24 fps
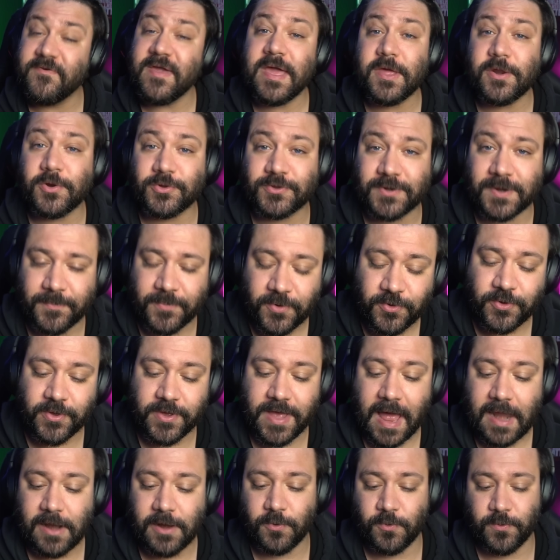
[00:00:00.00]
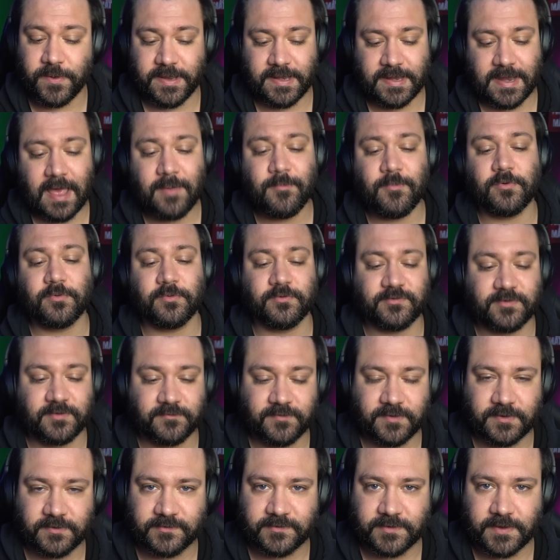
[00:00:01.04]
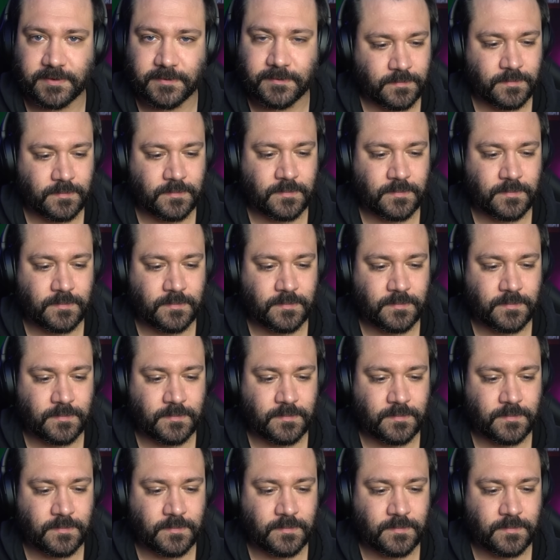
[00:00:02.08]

vero, tra poco è Halloween, amo questa festa.